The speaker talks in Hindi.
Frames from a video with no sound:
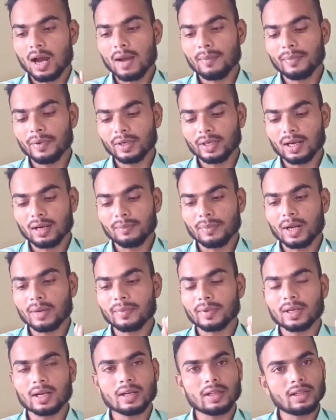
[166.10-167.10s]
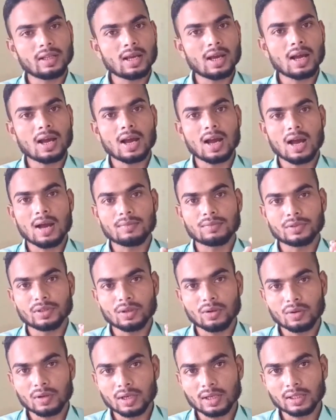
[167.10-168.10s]
आपने कंफर्म कर दिया आप
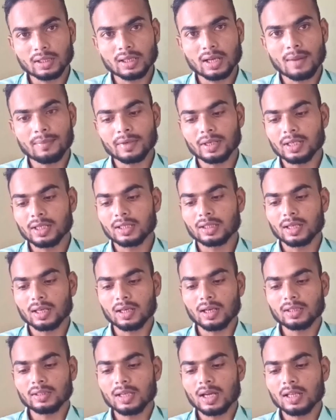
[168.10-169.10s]
श्योर हैं कि आप डिलीट करना